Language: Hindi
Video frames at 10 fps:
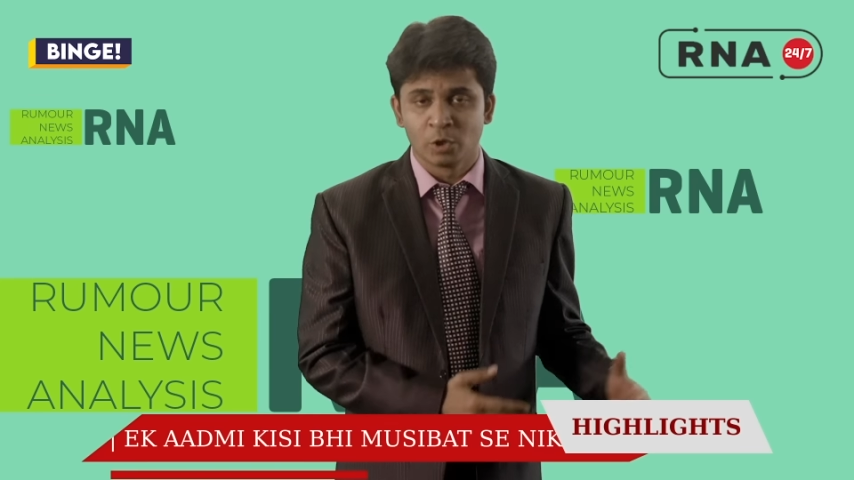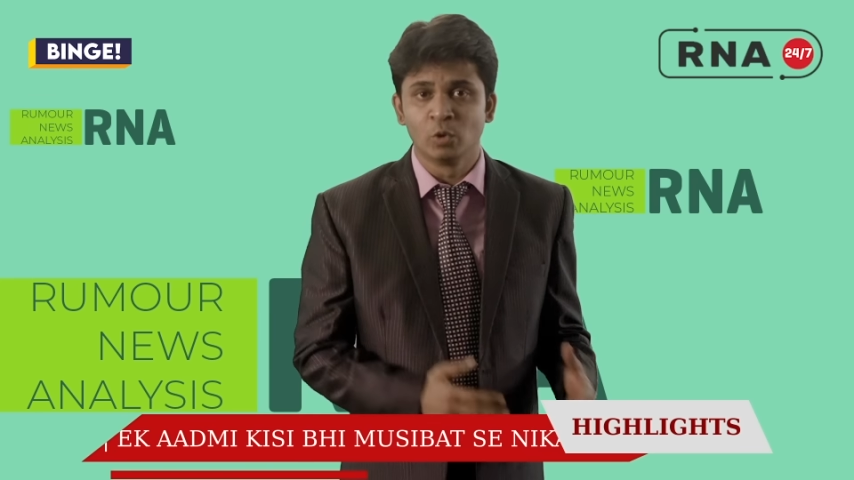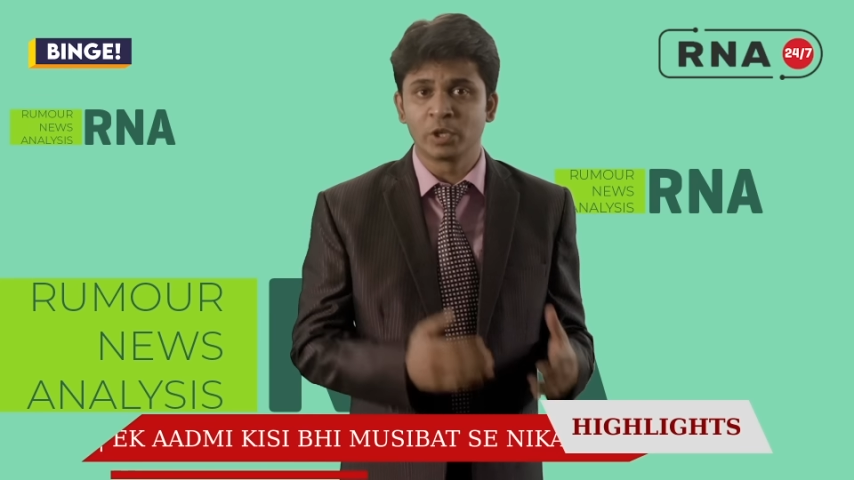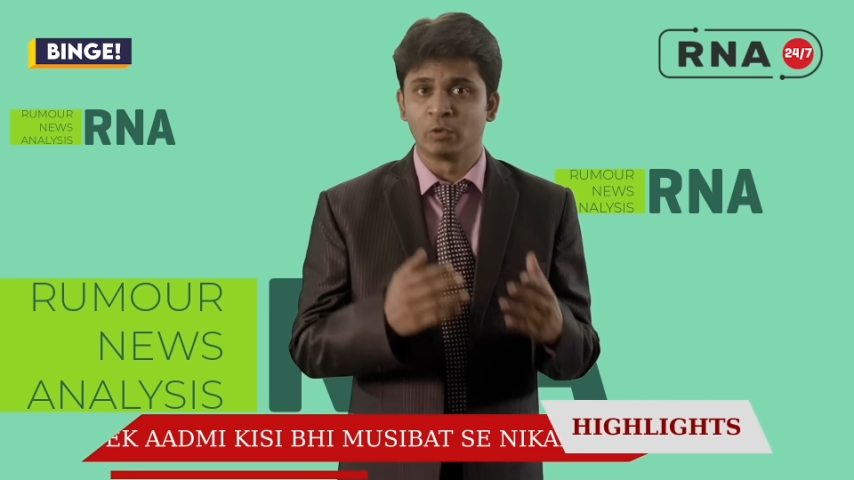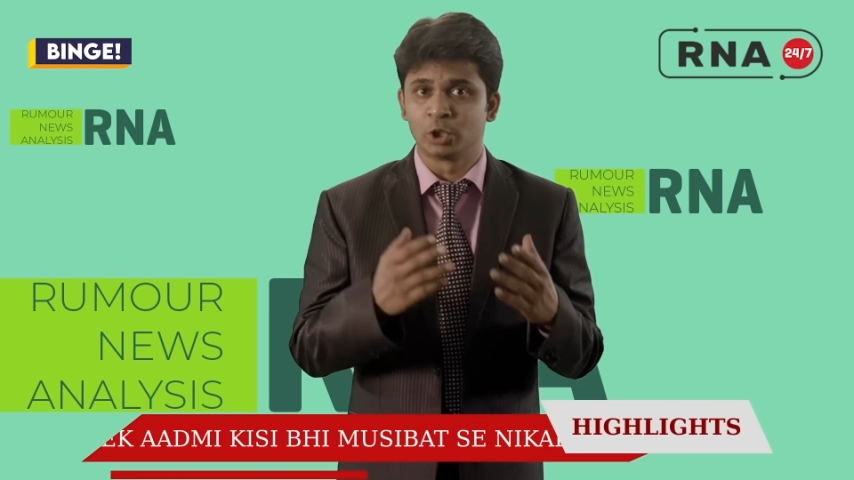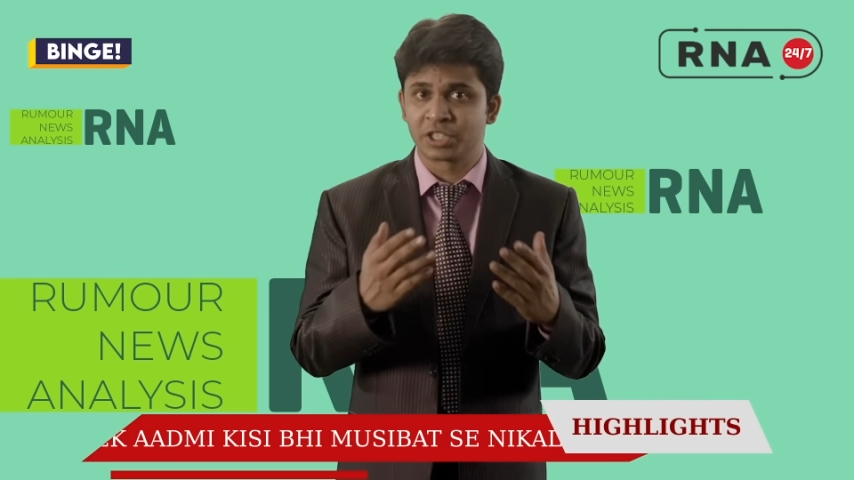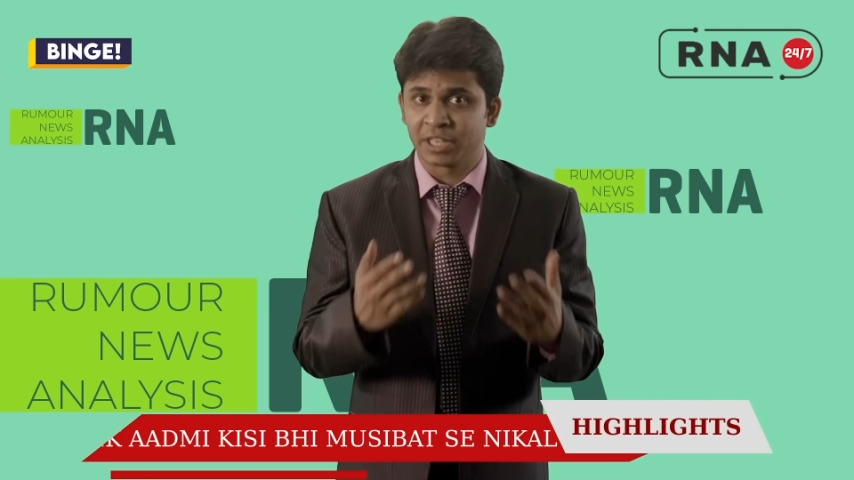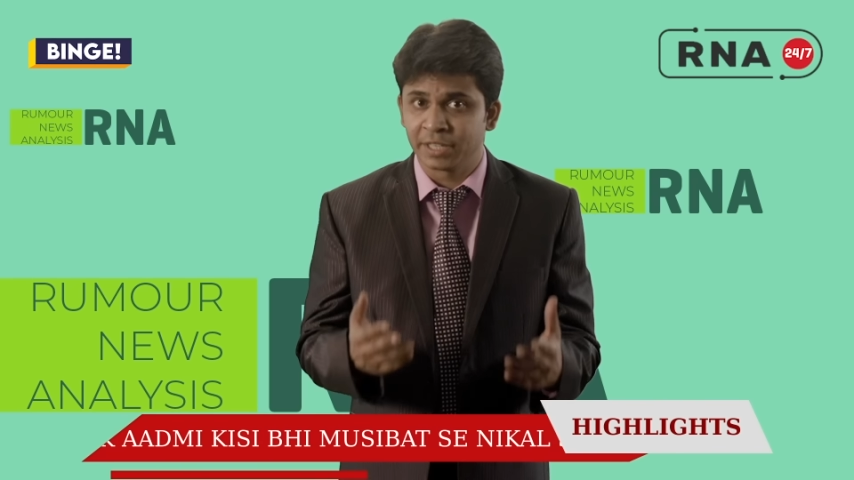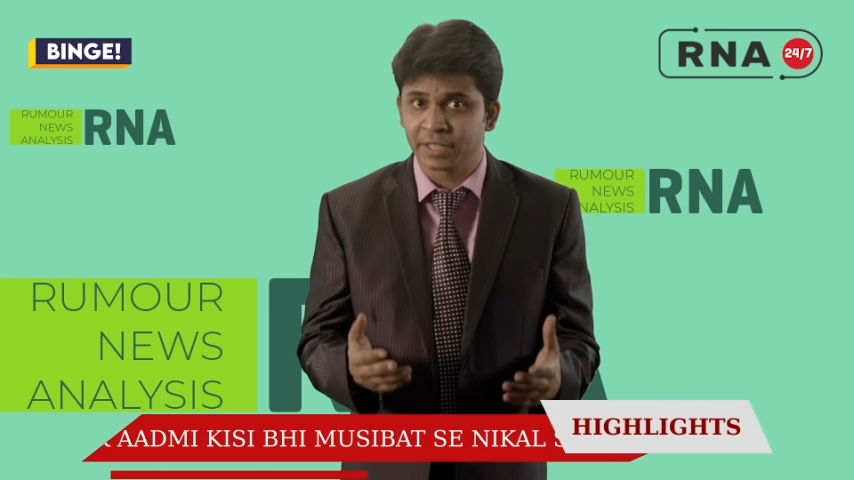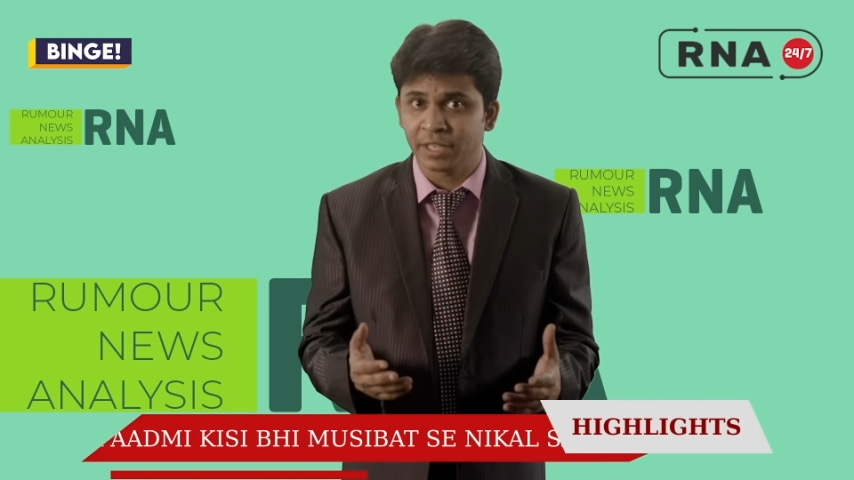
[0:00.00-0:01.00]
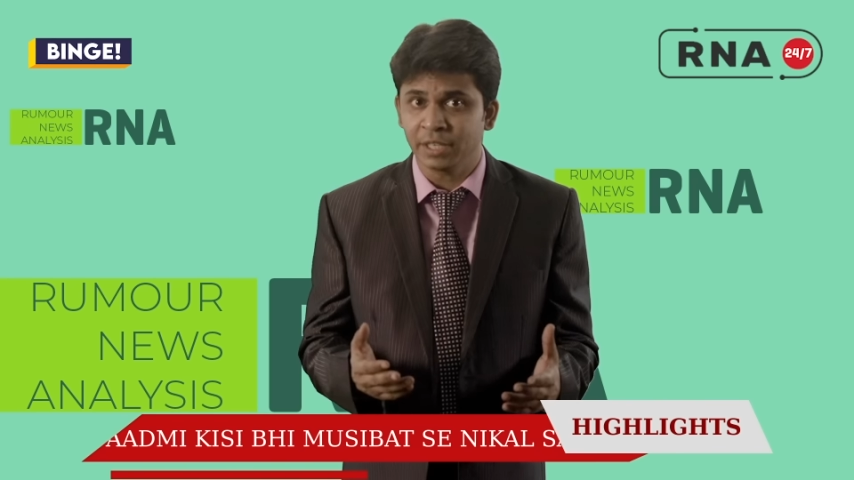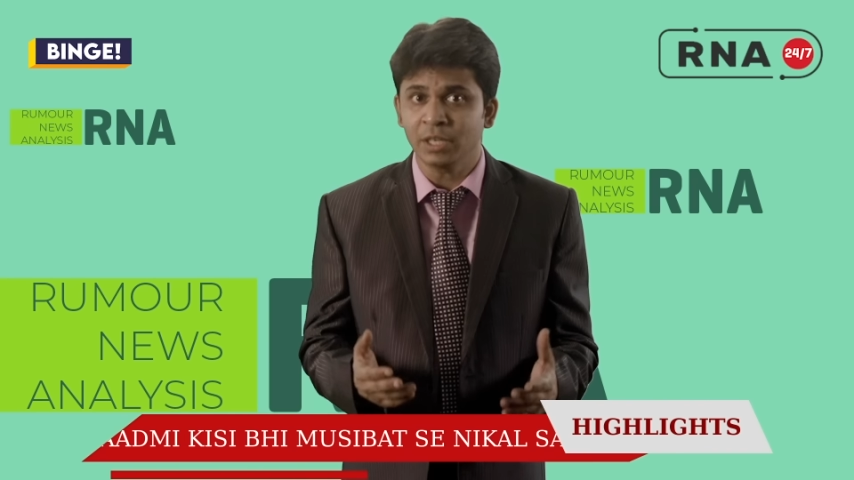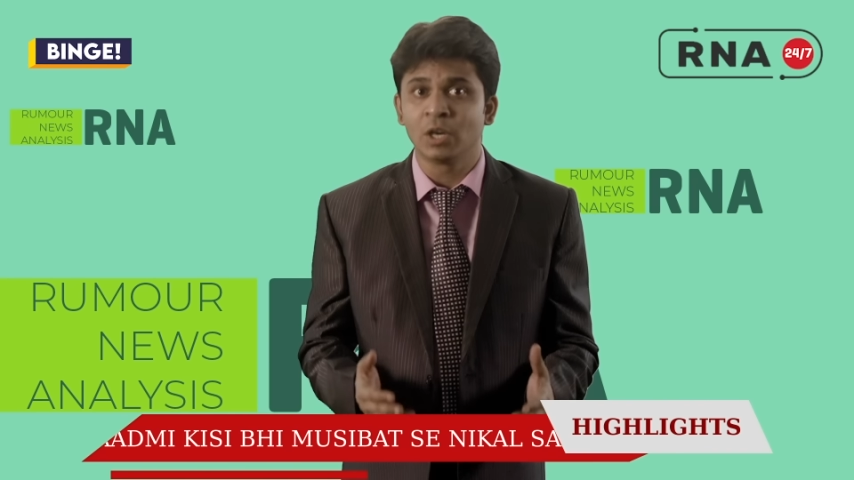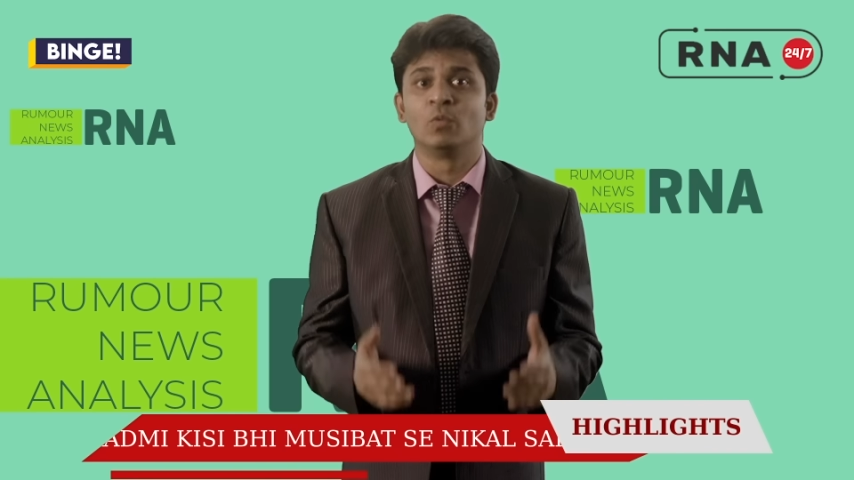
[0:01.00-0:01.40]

क्योंकि वो जो चने थे